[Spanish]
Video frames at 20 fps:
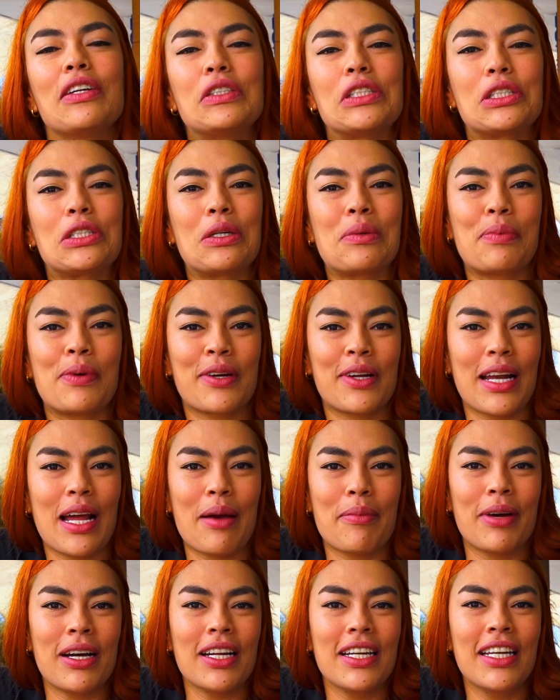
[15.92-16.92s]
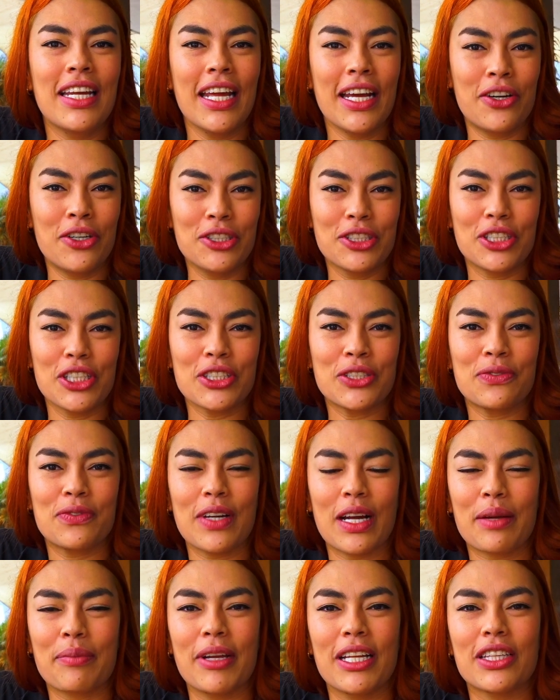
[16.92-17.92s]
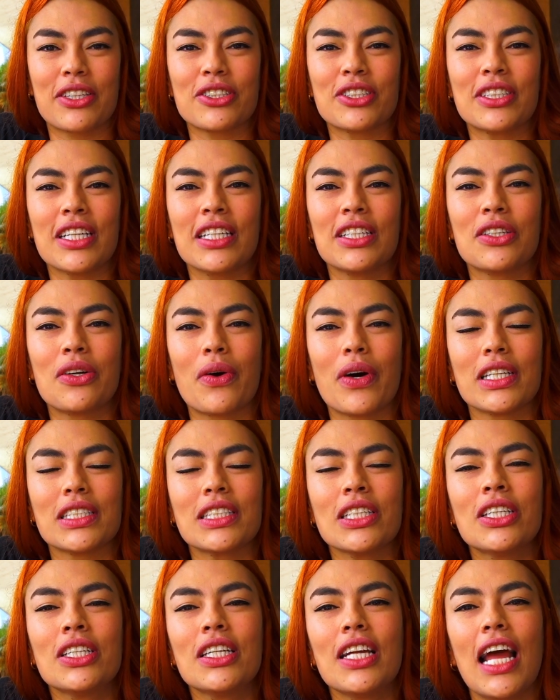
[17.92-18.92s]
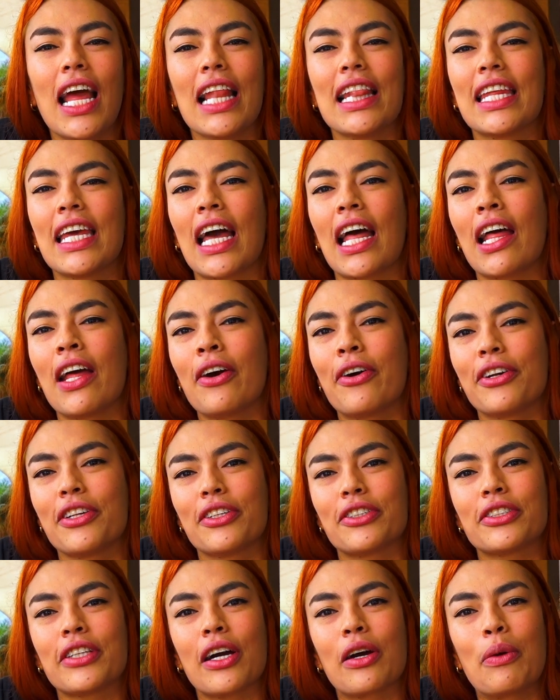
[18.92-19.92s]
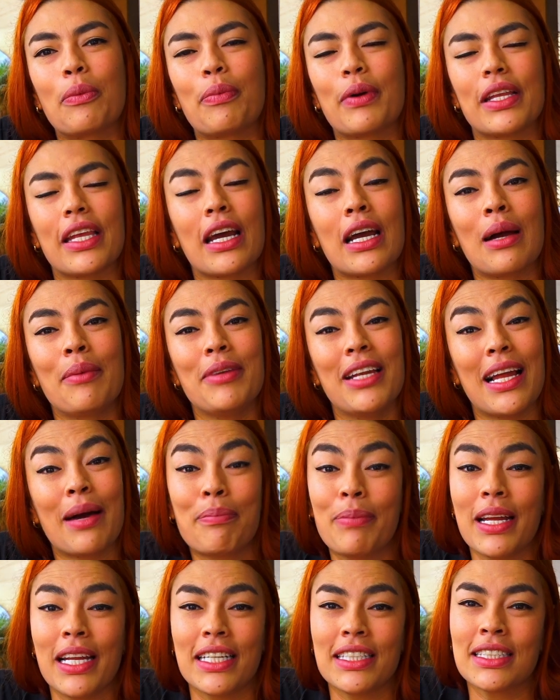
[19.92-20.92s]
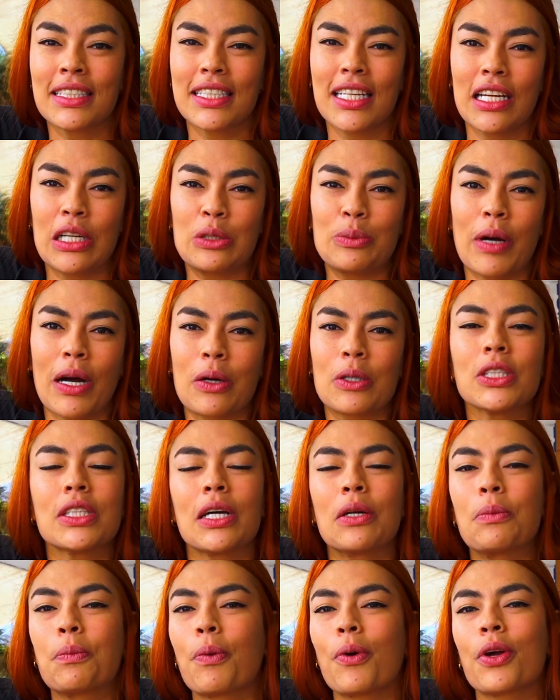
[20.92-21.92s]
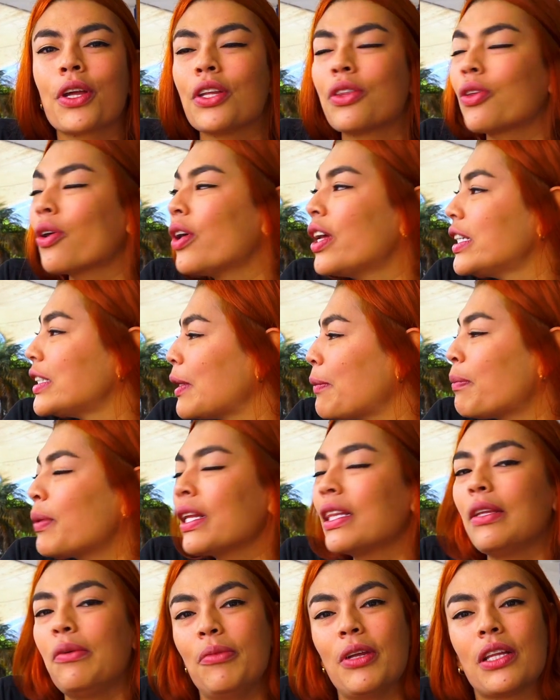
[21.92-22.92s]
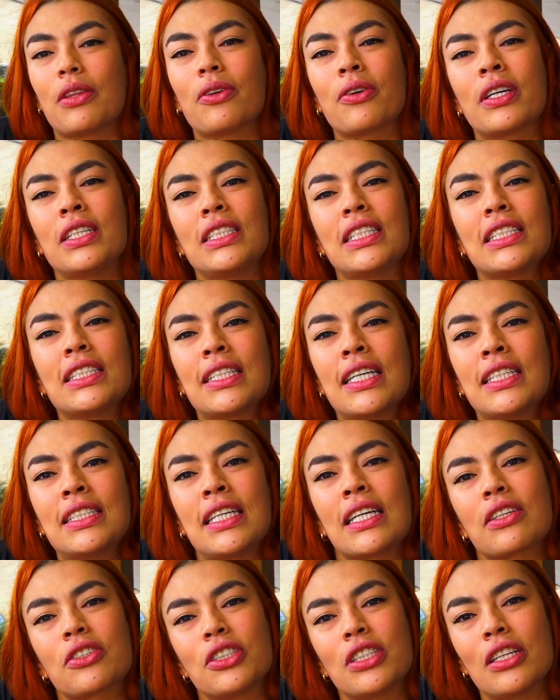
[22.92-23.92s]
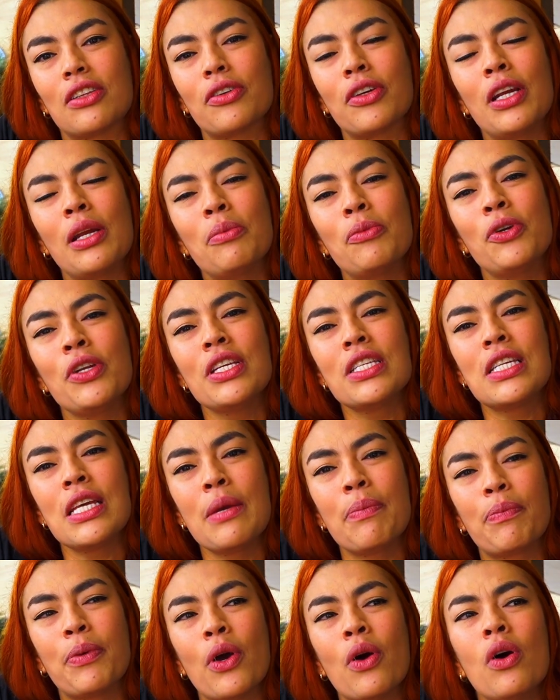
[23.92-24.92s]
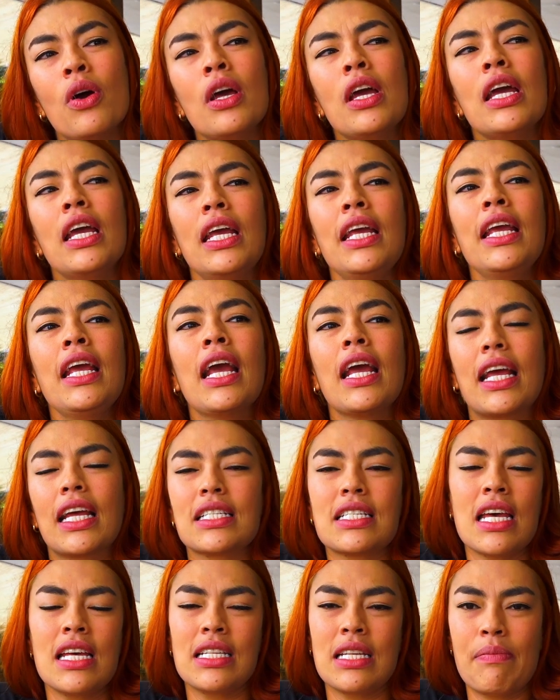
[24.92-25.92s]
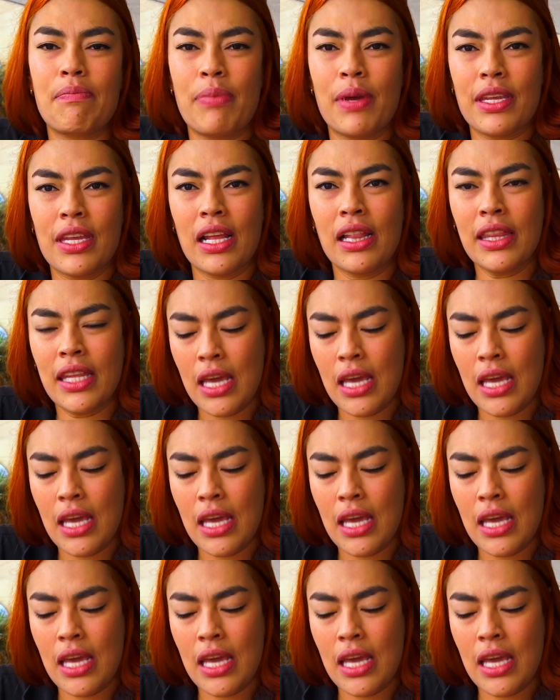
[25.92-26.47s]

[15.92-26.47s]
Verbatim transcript: nuestro programa Negocios, Fragmentos de Innovación. El día de hoy nos acompaña Camila Pérez, que nos va a contar un poquito de ese emprendimiento que ella está desarrollando en el municipio y en qué se desempeña el